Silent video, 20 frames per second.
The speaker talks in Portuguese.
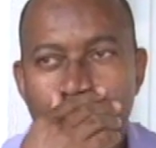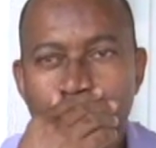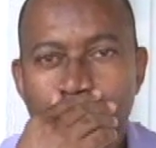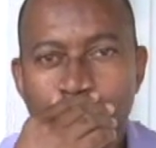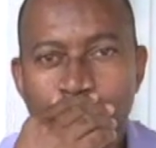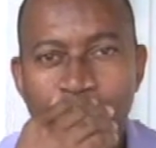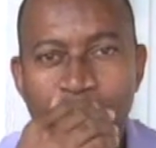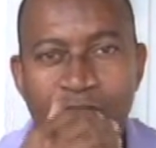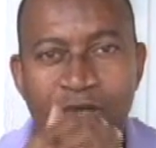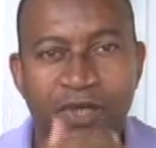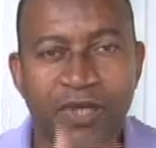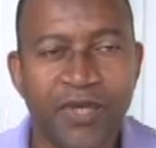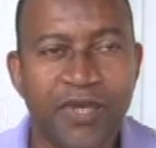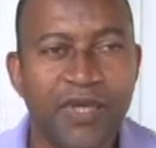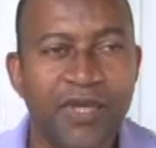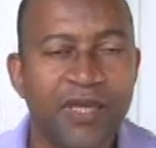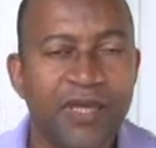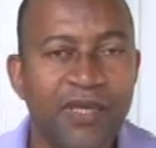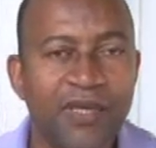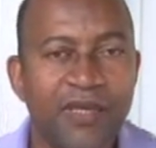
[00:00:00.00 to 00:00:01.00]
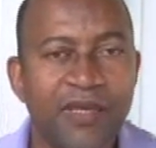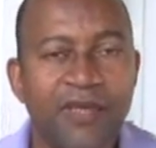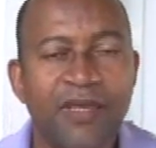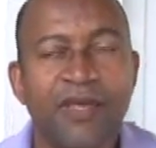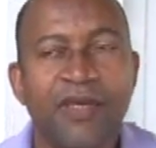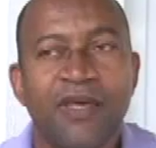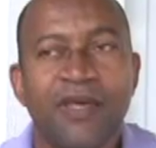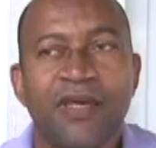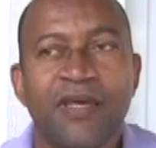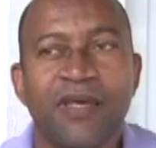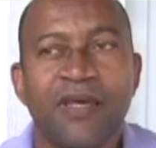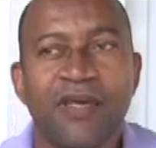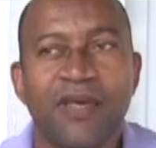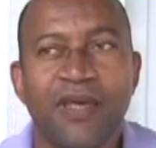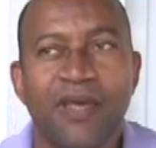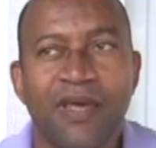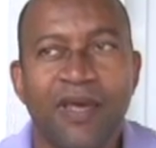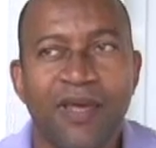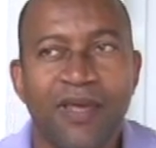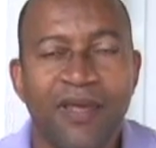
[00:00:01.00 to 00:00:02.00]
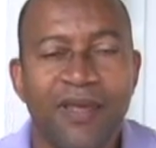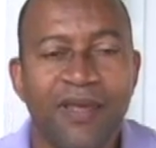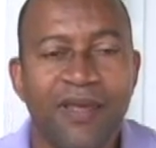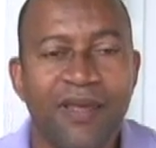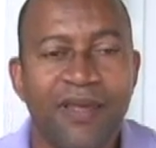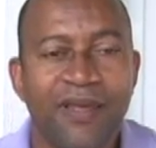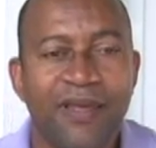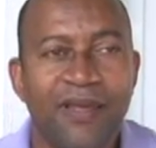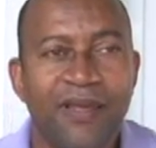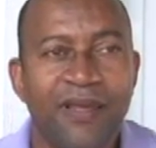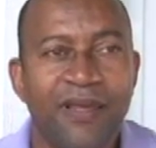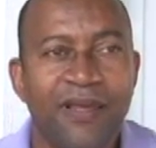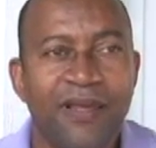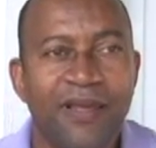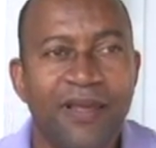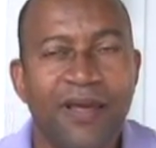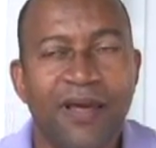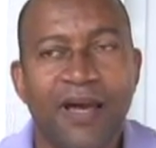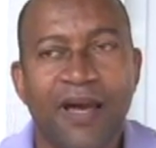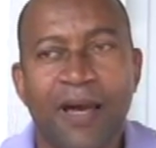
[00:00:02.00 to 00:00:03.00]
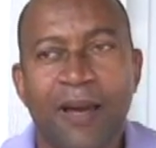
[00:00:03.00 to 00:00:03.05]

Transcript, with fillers: porque é,